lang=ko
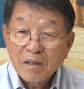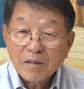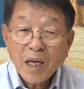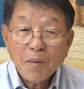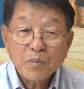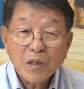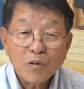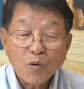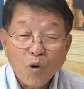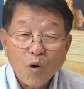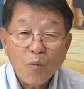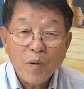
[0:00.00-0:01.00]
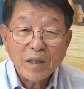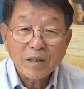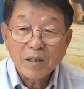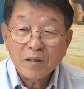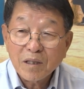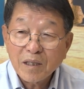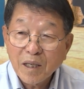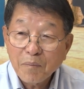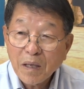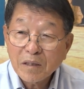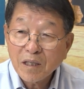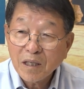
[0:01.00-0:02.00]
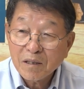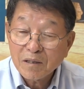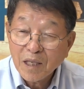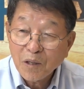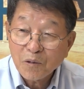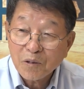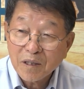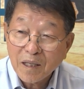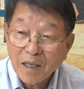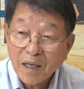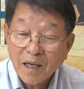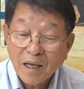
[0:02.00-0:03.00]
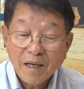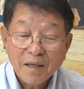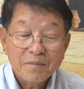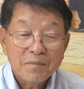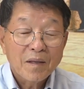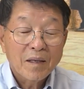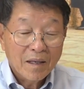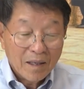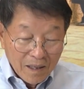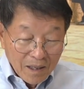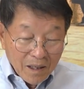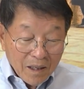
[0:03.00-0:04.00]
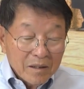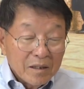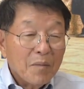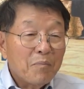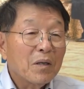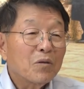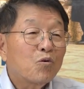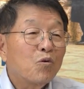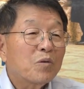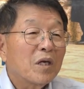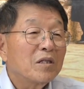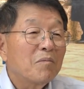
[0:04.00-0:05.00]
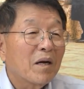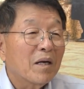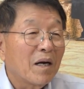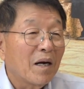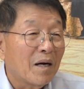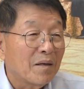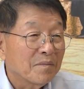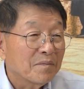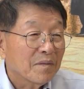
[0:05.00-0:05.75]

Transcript: 3,500년 전에 판사를 세우는데 재판을 굽게 하지 말아라.